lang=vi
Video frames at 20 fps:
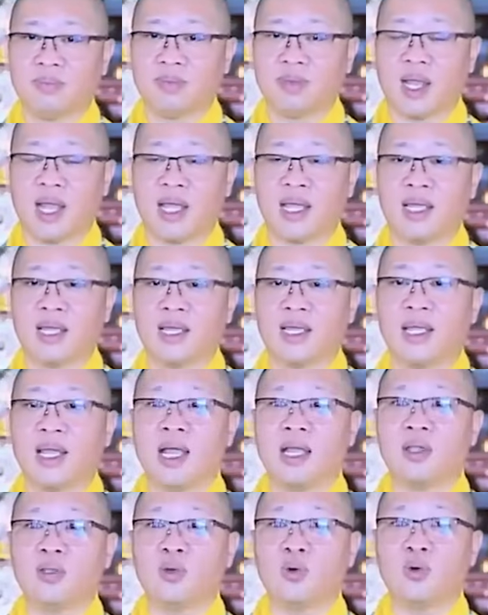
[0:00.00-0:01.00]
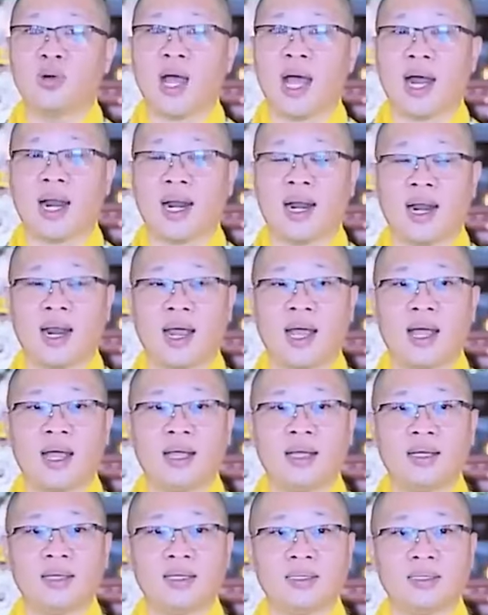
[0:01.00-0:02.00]
Này Gia Du Đà
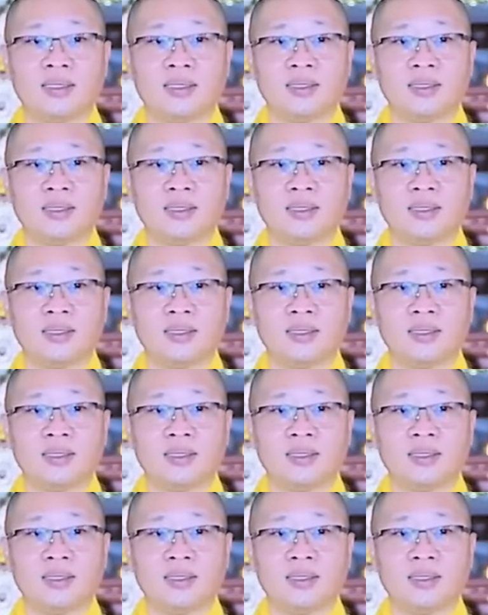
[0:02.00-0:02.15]
La,